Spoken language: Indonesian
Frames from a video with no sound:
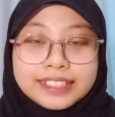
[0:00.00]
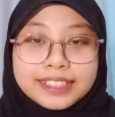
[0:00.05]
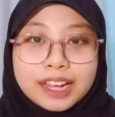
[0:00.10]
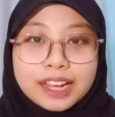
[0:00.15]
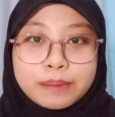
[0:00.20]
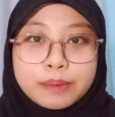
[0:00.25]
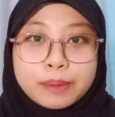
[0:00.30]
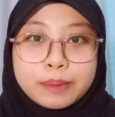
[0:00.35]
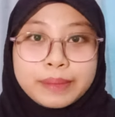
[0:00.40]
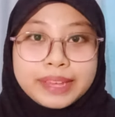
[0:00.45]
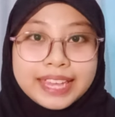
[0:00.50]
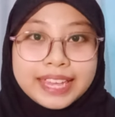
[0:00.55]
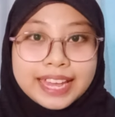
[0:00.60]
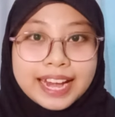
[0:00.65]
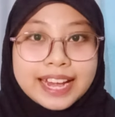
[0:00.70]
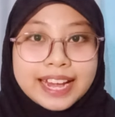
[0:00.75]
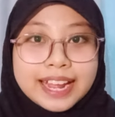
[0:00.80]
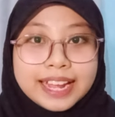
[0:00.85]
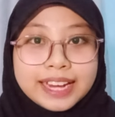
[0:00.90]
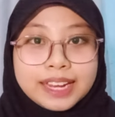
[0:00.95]
tentang
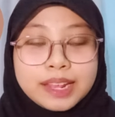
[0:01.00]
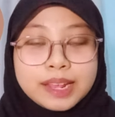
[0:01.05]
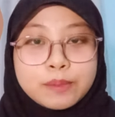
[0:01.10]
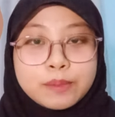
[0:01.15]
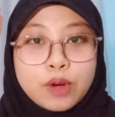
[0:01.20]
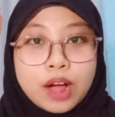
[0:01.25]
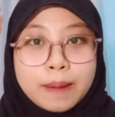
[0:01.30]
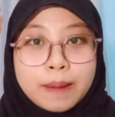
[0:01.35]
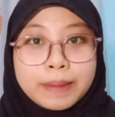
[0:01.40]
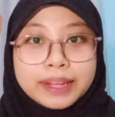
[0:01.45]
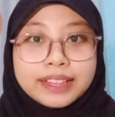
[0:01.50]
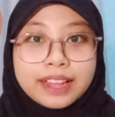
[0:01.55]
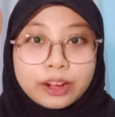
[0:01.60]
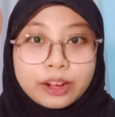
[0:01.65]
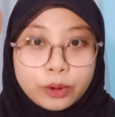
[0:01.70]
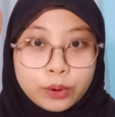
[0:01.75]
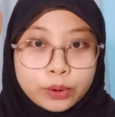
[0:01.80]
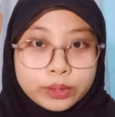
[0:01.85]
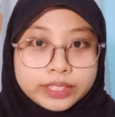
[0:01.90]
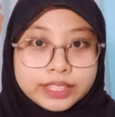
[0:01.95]
pemikiran dari Muhammad
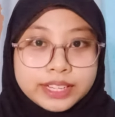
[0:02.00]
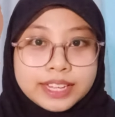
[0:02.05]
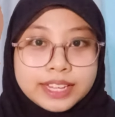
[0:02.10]
Amr